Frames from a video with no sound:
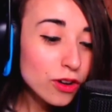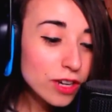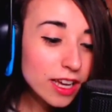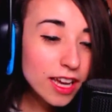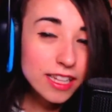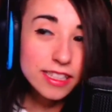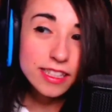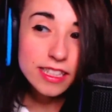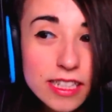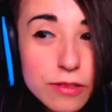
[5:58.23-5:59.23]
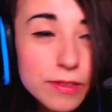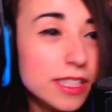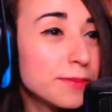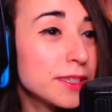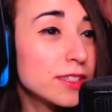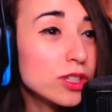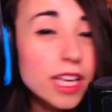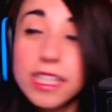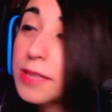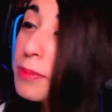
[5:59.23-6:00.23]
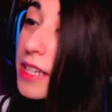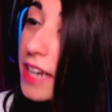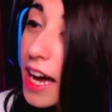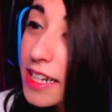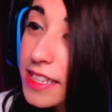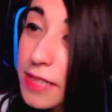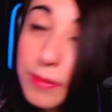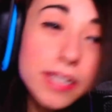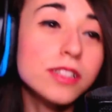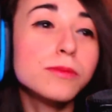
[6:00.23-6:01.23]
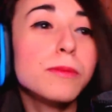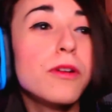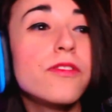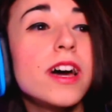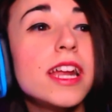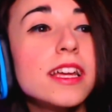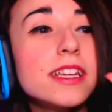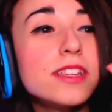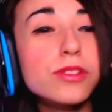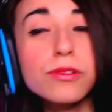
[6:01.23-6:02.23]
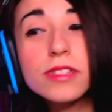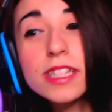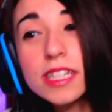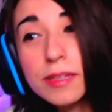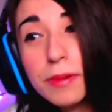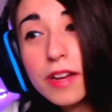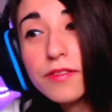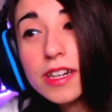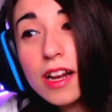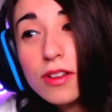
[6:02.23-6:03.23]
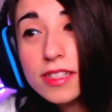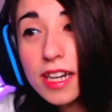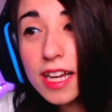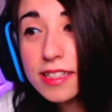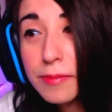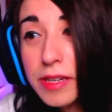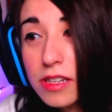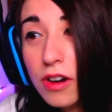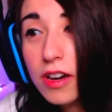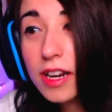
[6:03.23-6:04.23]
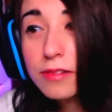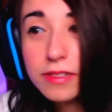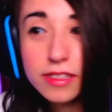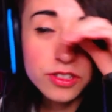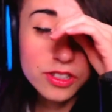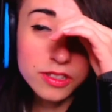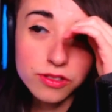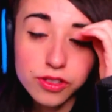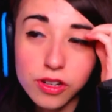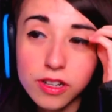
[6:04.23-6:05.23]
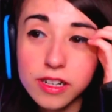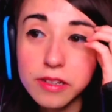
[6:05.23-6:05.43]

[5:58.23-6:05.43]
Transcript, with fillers: ragazzi, quindi bisogna sbrigarsi perché dobbiamo fare i soldini per avere la nostra casa migliore in questi 100 giorni,